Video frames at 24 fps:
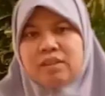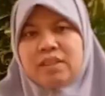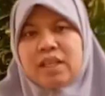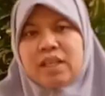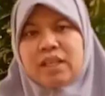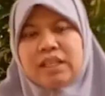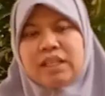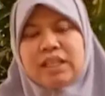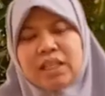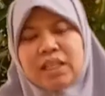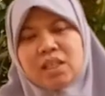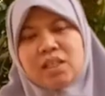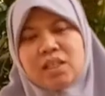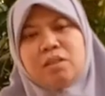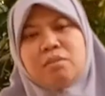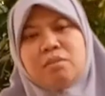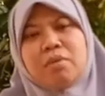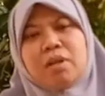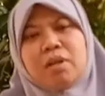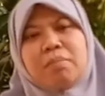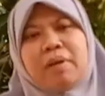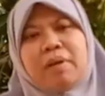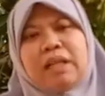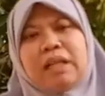Jadi
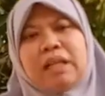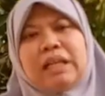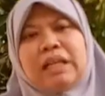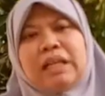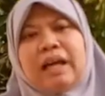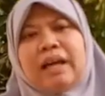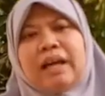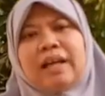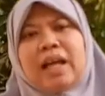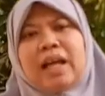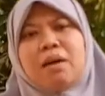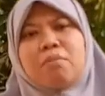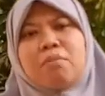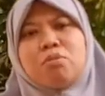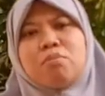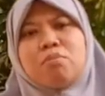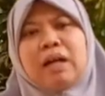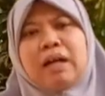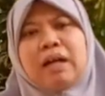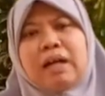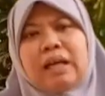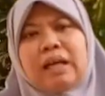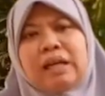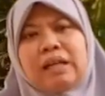berbeda dengan Abu
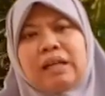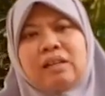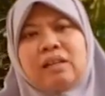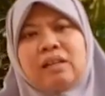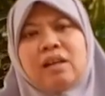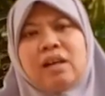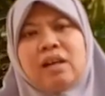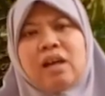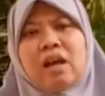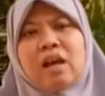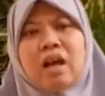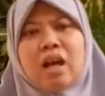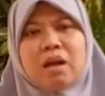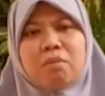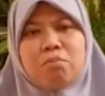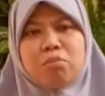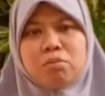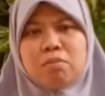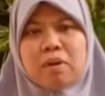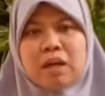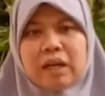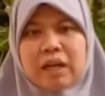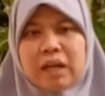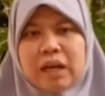Bakar.
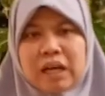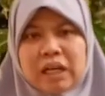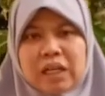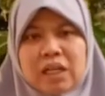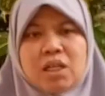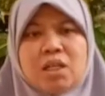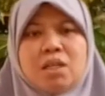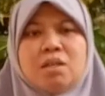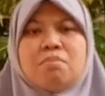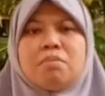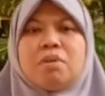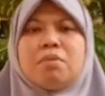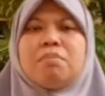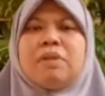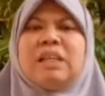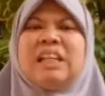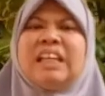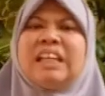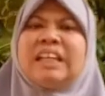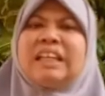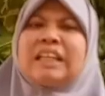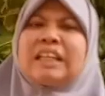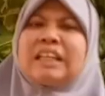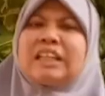Abu Bakar
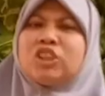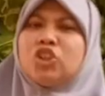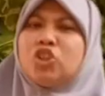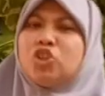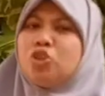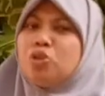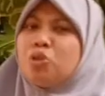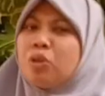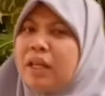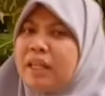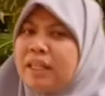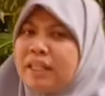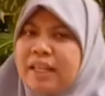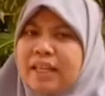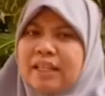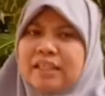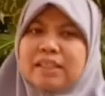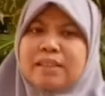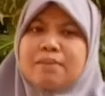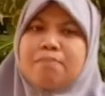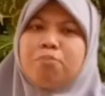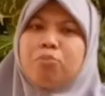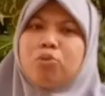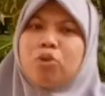memiliki kejujuran yang
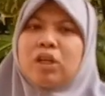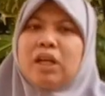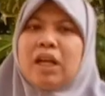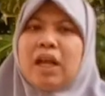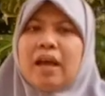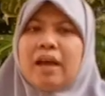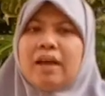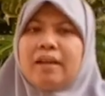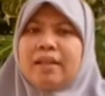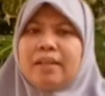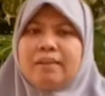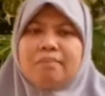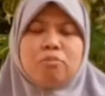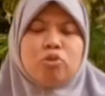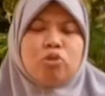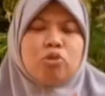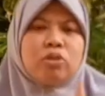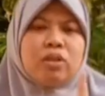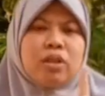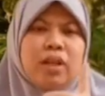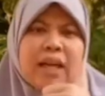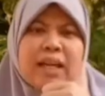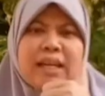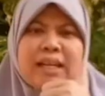sempurna
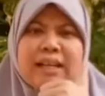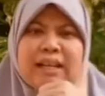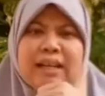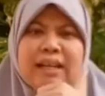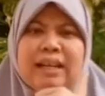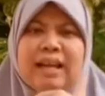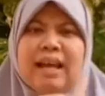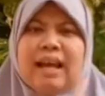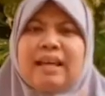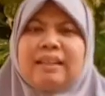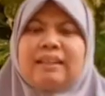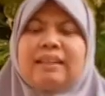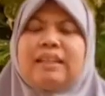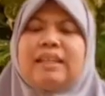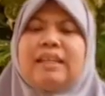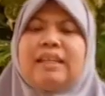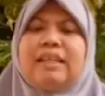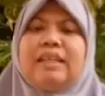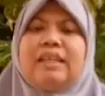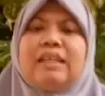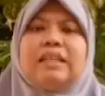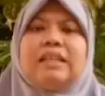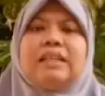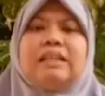dibuktikan dengan
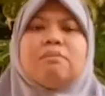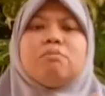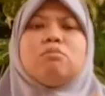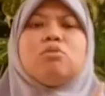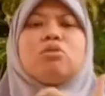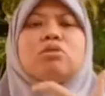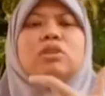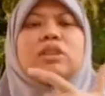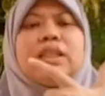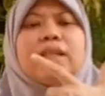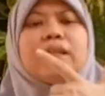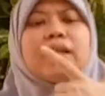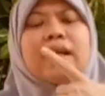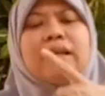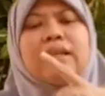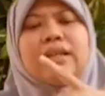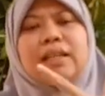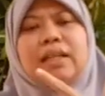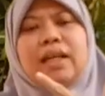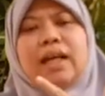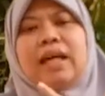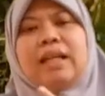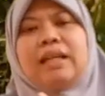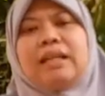hati,
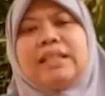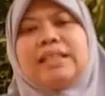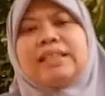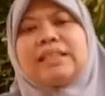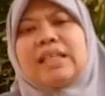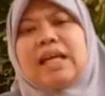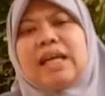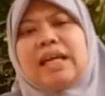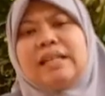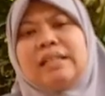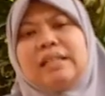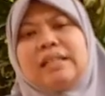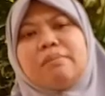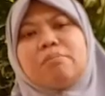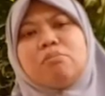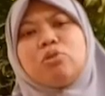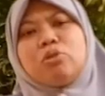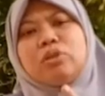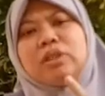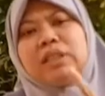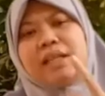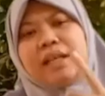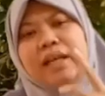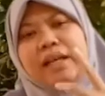dibuktikan dengan lisan,
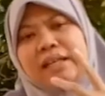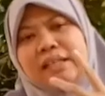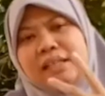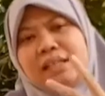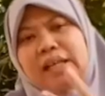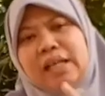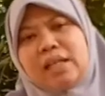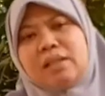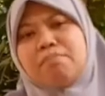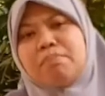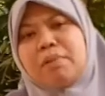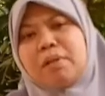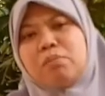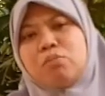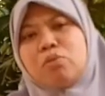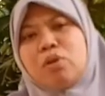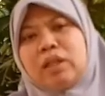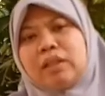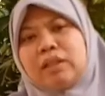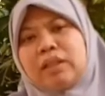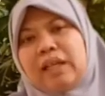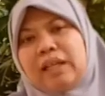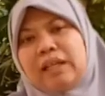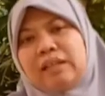dibuktikan dengan
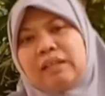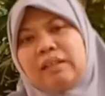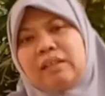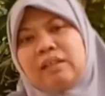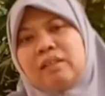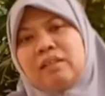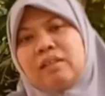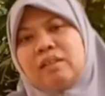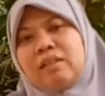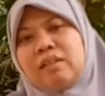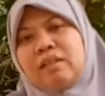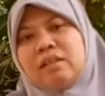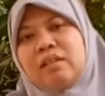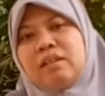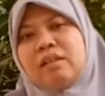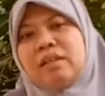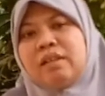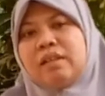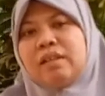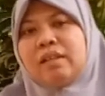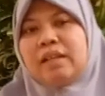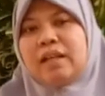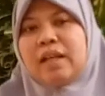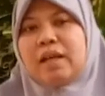perbuatan.
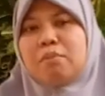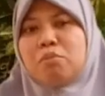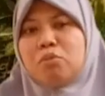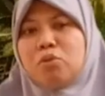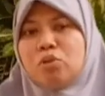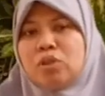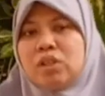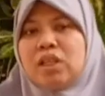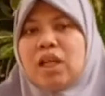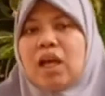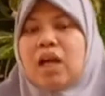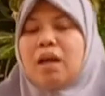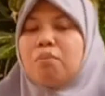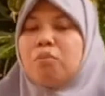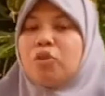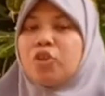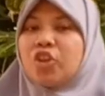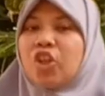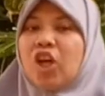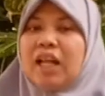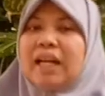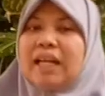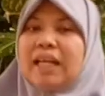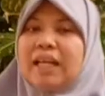Namun
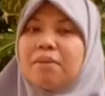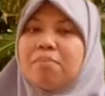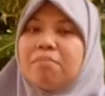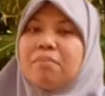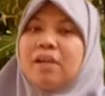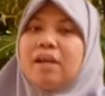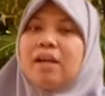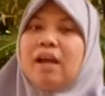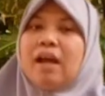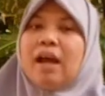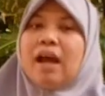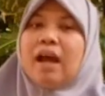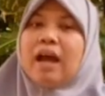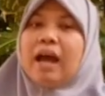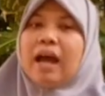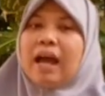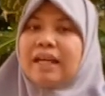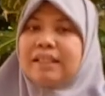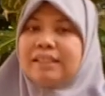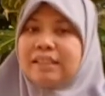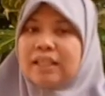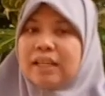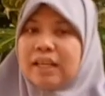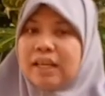Abu Talib
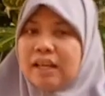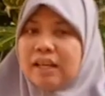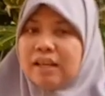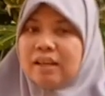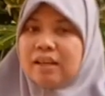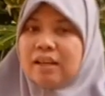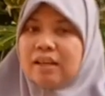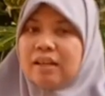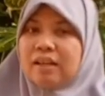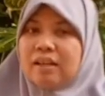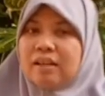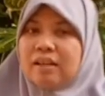hanya